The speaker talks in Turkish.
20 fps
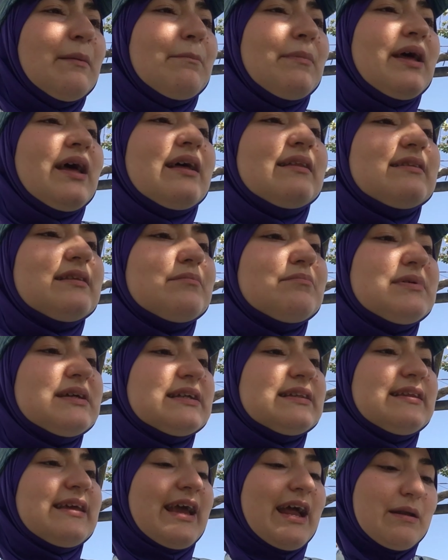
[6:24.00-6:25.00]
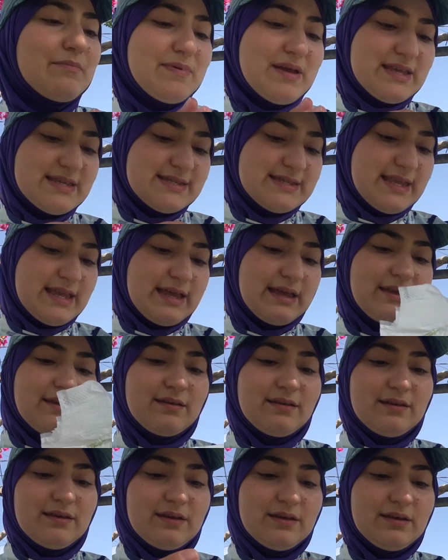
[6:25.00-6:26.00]
Beğendiğim bir diğer bezde
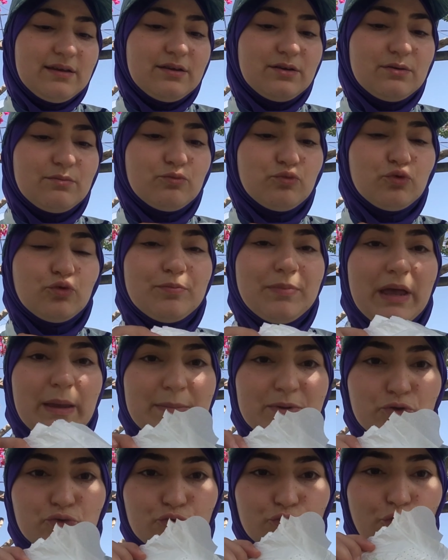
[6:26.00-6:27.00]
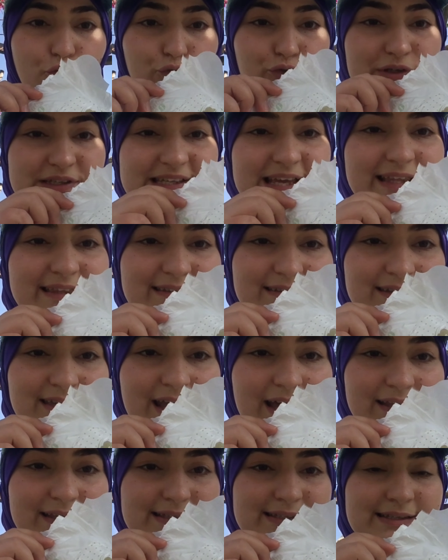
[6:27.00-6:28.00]
bu Baby Turco'nun
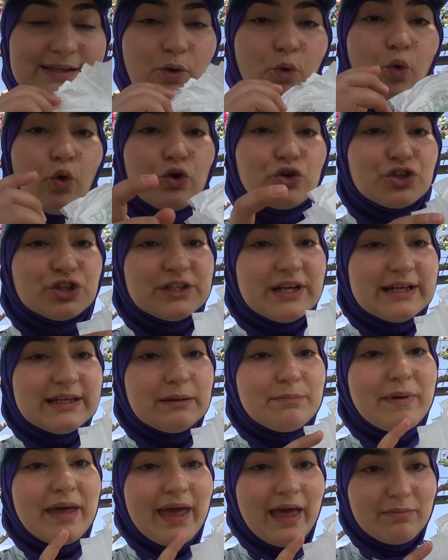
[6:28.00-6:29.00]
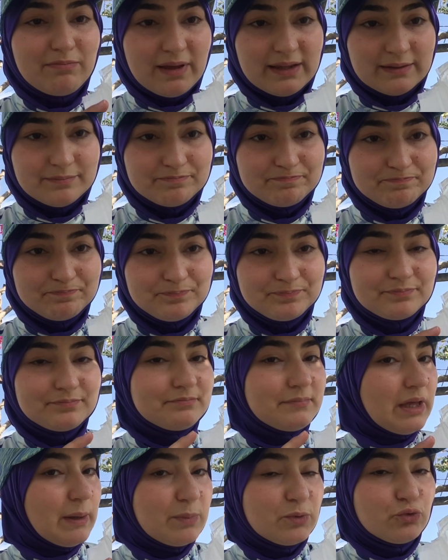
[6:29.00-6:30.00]
zeytinyağlısı. Orijinalini beğenmedim.
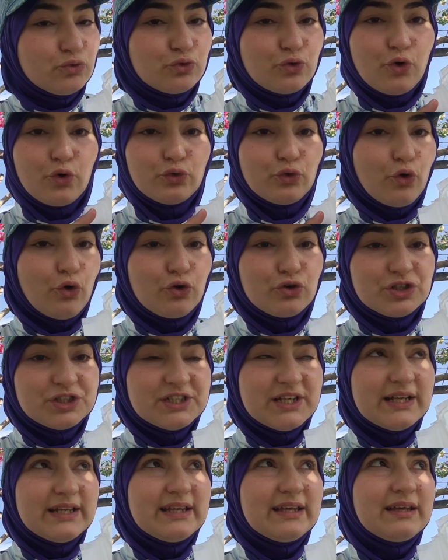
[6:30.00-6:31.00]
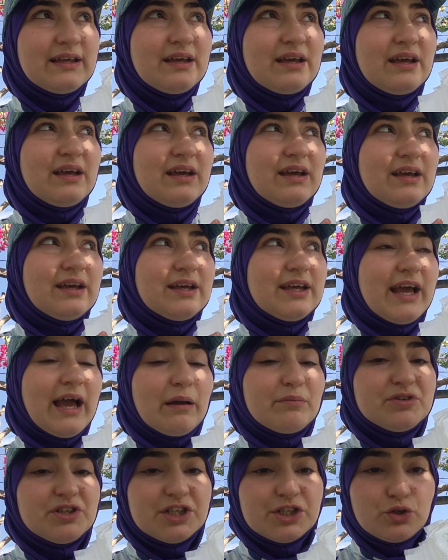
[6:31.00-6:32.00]
Baby Turco'nun orijinali
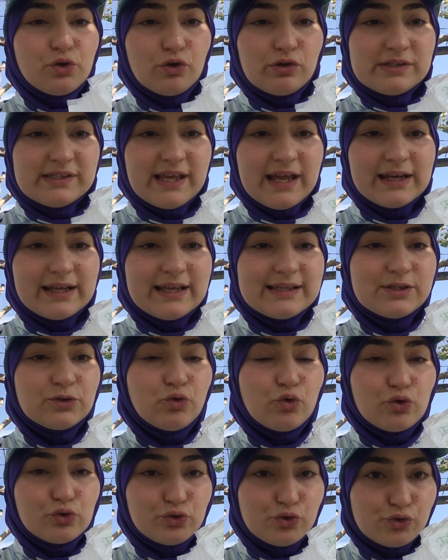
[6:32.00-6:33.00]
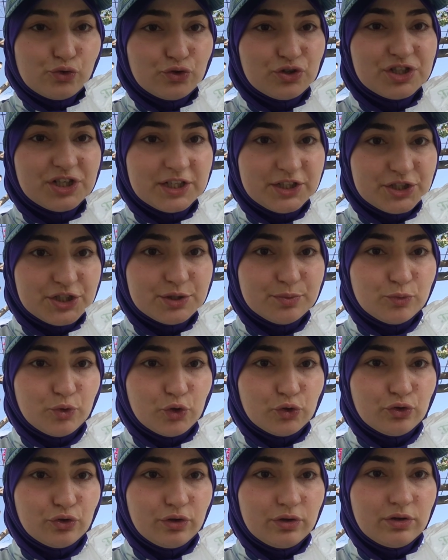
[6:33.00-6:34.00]
hem çiş göstergesi doğru düzgün
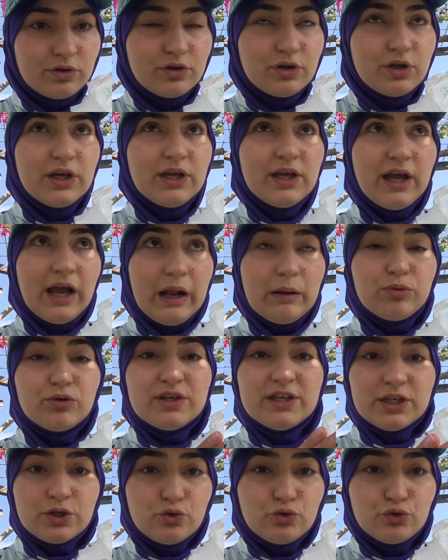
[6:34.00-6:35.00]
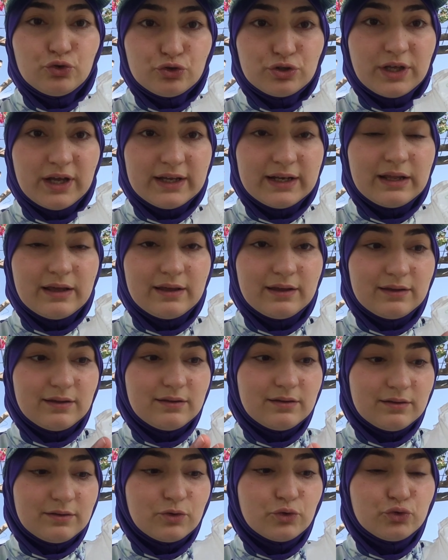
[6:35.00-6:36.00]
çalışmıyordu. Halbuki 2-3 tane
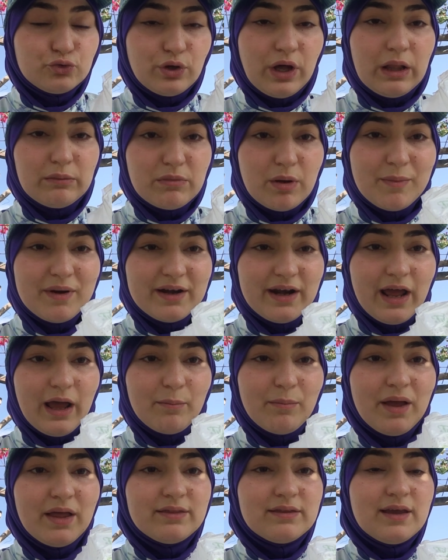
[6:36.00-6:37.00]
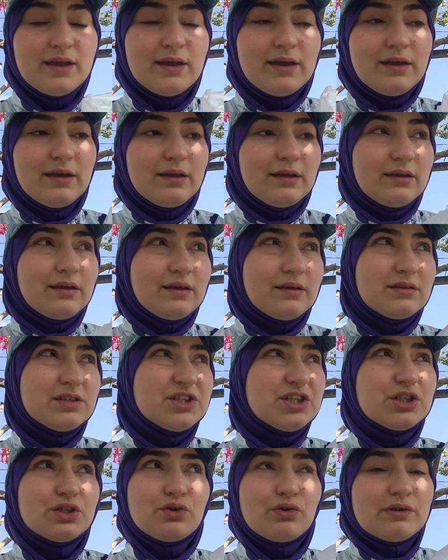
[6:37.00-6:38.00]
e, kutu almama rağmen e,
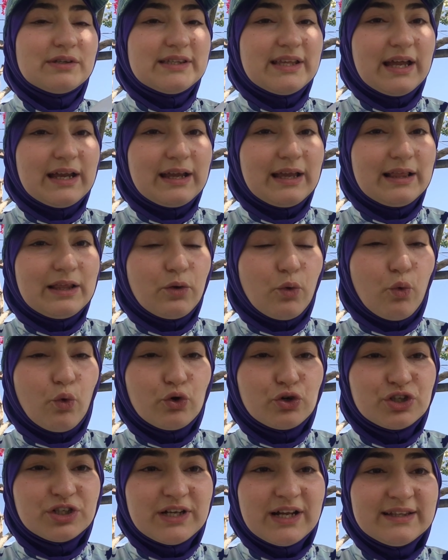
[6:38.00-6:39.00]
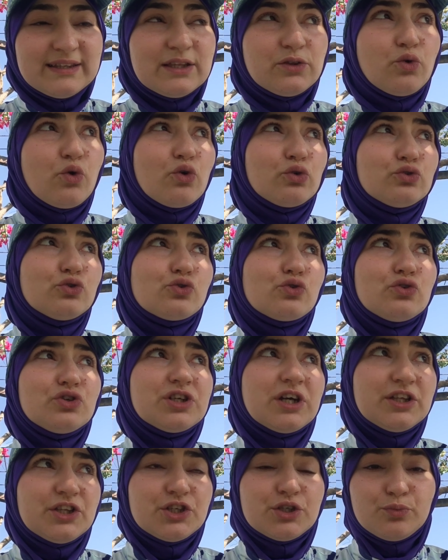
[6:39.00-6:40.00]
çiş göstergeleri orijinalinde doğru düzgün
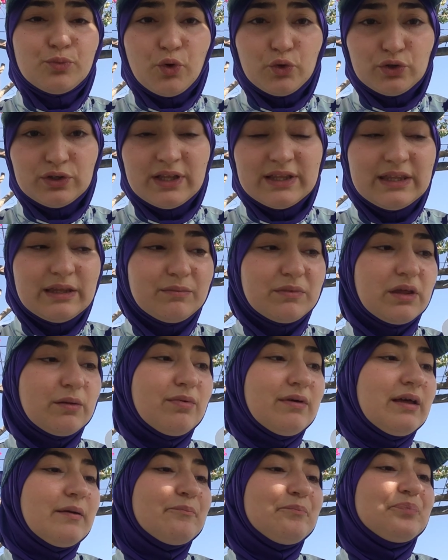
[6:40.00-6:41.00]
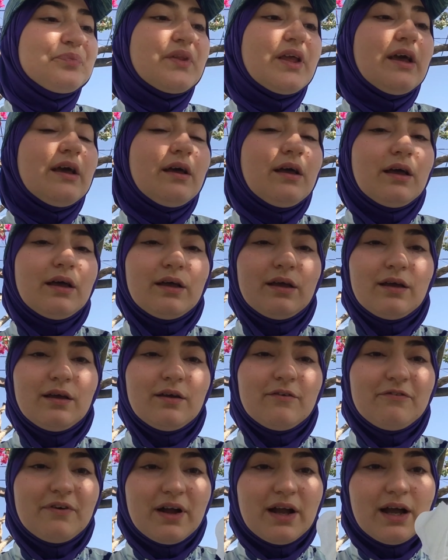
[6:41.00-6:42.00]
çalışmıyordu dediğim gibi.
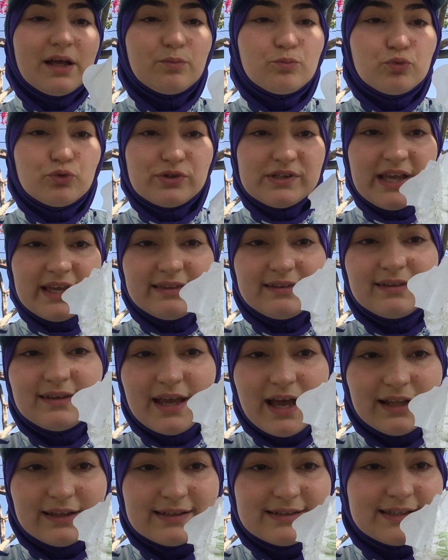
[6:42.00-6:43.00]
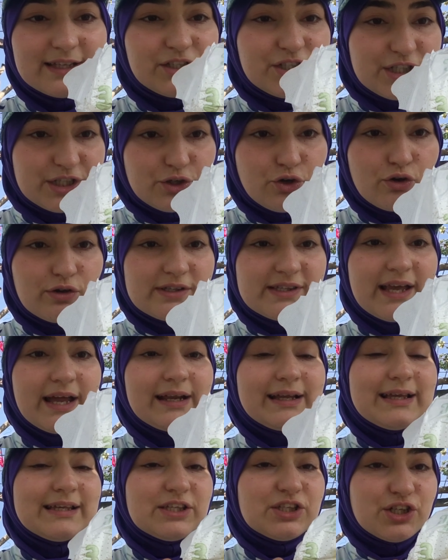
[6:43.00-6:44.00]
E, fakat bu zeytinyağlısına çiş
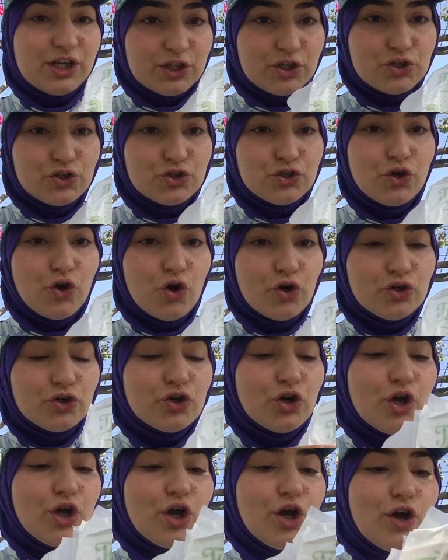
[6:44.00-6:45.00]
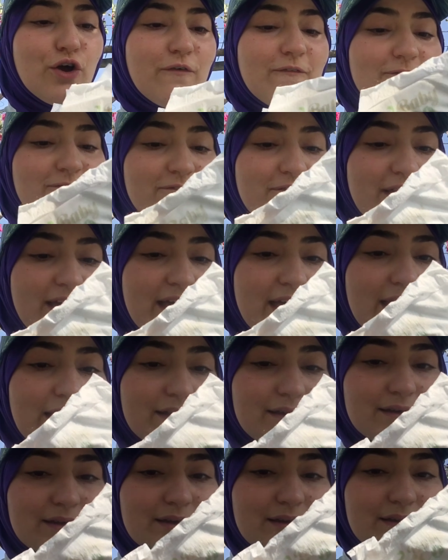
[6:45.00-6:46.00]
göstergesi çalışıyor ve
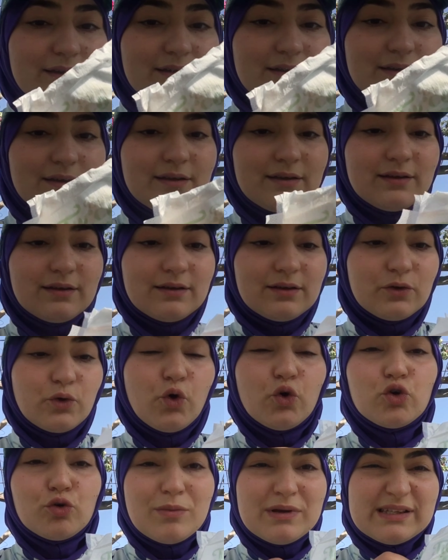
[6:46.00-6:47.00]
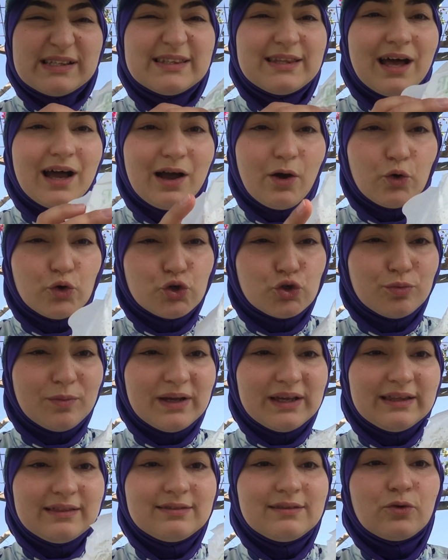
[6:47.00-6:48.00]
koruması daha hoşuma
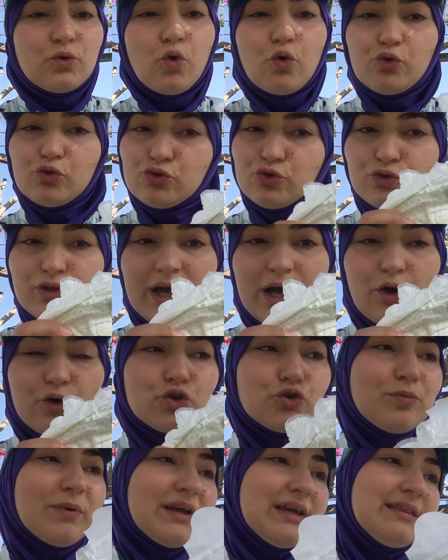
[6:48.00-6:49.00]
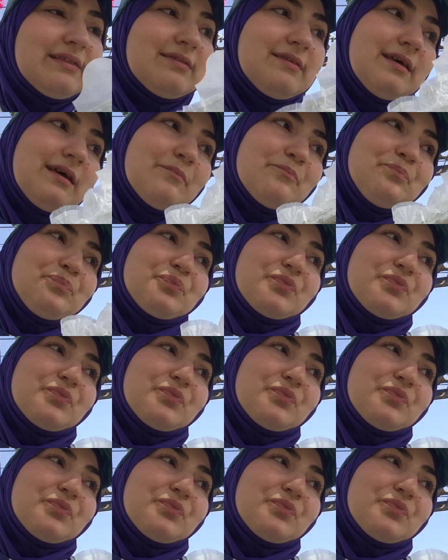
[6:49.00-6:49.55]
gitti. Kokusu daha hoşuma gitti.